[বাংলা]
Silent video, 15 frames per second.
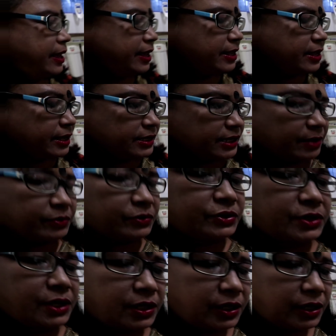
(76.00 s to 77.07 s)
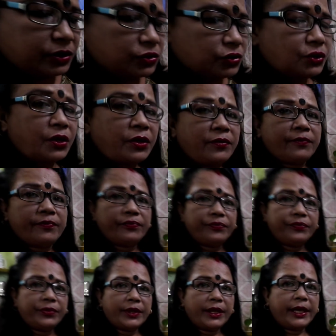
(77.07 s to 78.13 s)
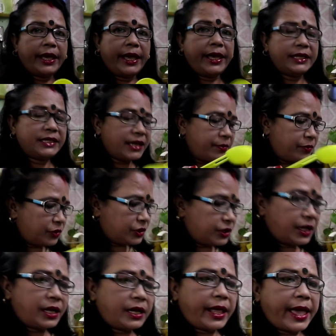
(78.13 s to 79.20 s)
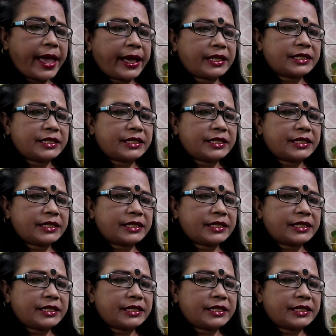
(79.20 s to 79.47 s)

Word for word: এই যে চামচটা দেখছো এই চামচের এক